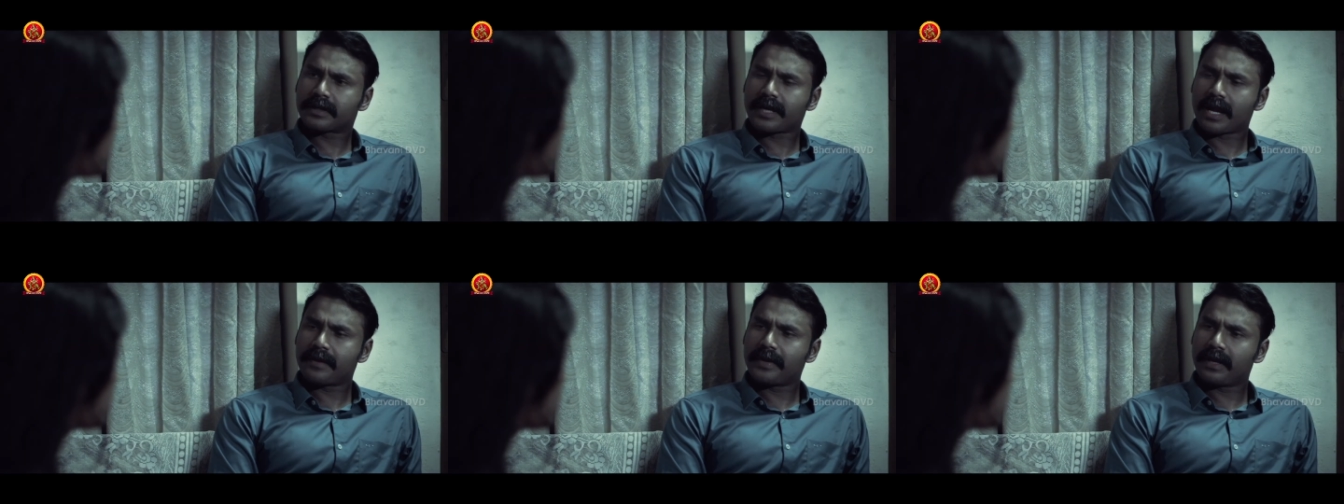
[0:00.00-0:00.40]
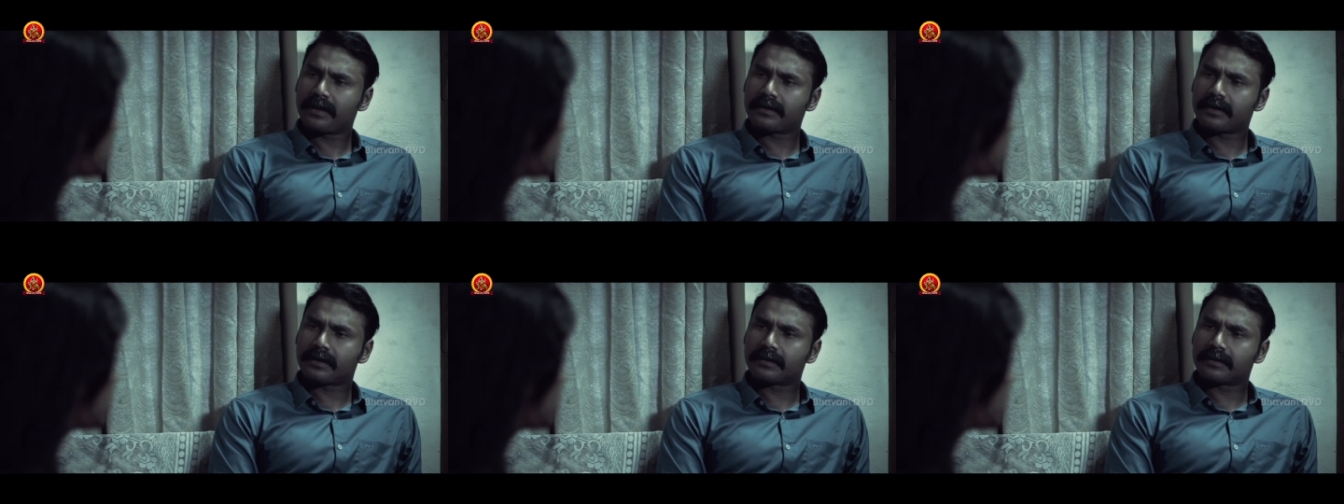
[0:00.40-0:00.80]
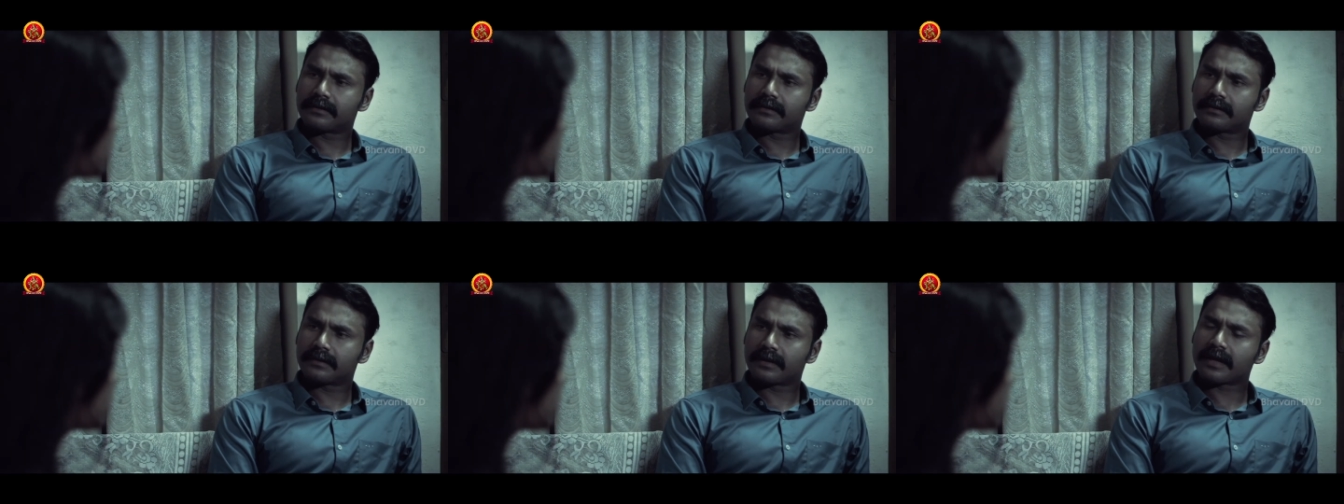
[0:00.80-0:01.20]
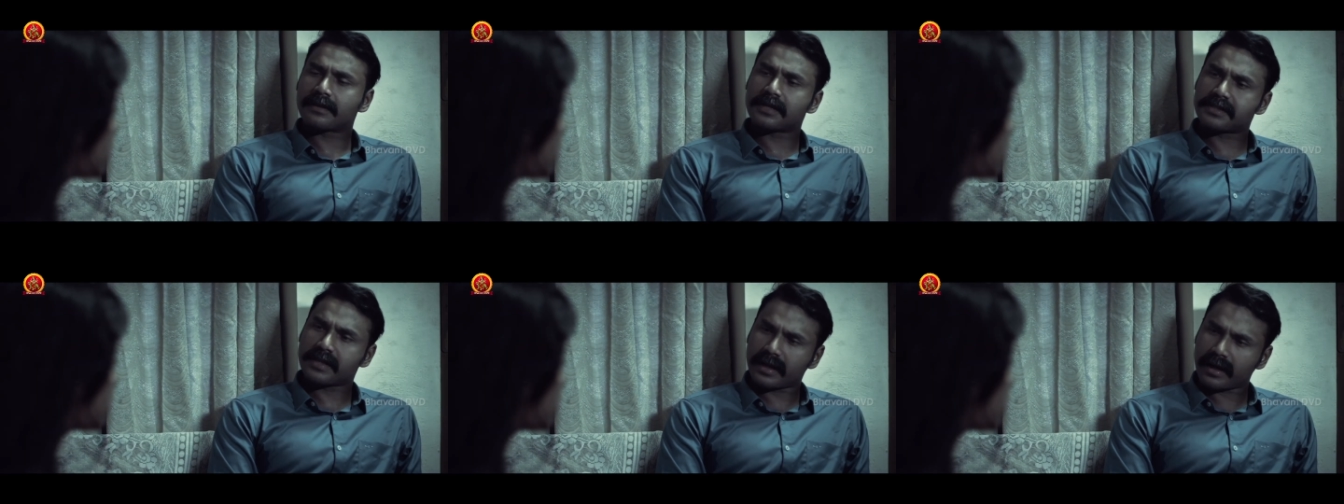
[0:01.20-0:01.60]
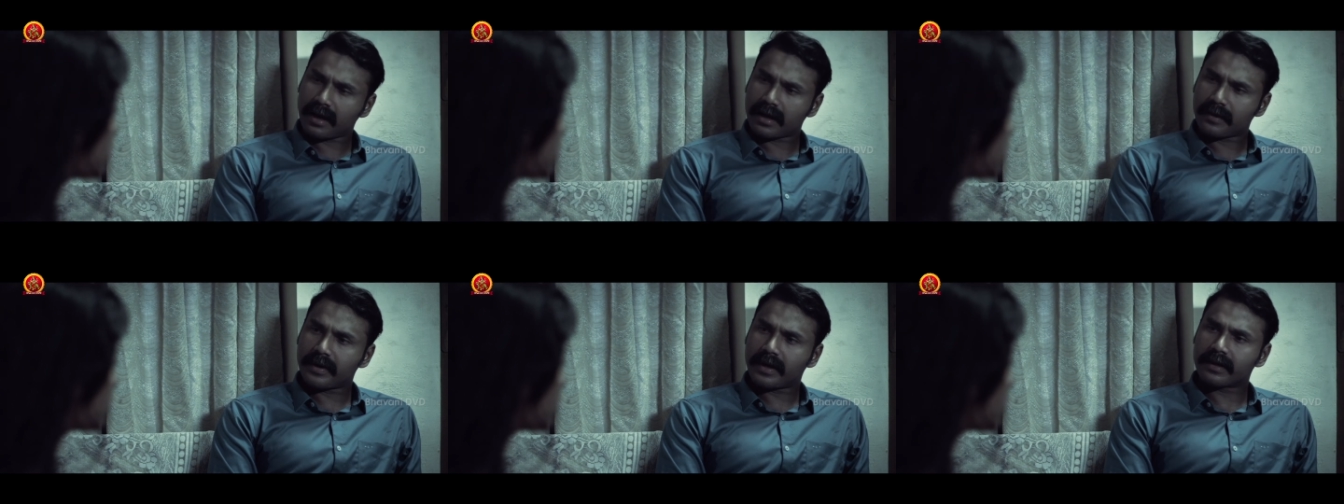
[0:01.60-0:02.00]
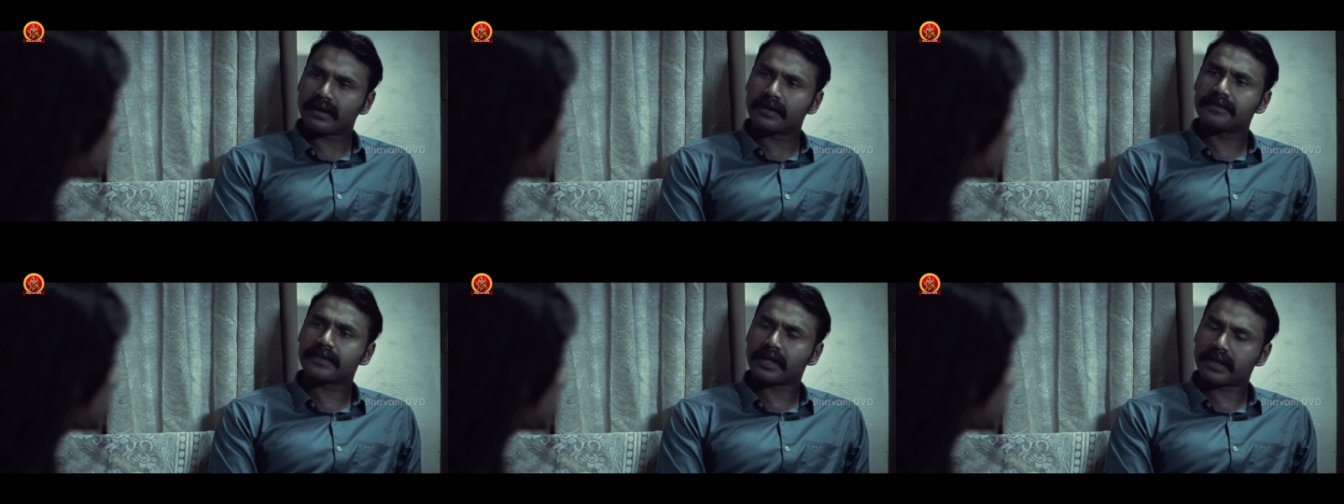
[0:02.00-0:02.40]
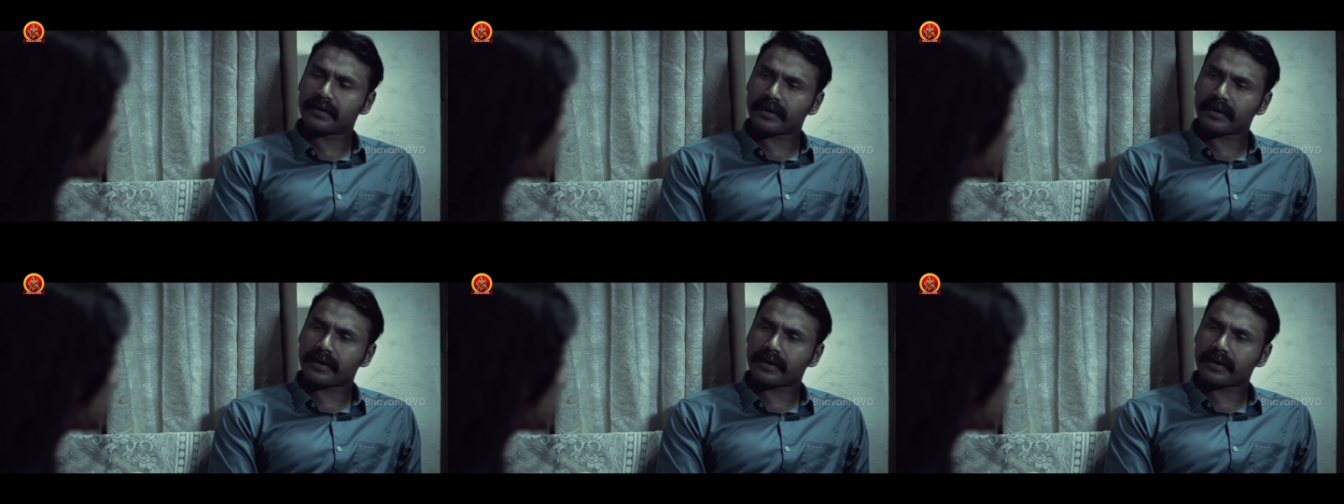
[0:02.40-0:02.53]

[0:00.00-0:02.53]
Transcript: ఇట్ కెన్ బి ఎనీథింగ్ అది ఎలాంటి విషయమైనా నాకు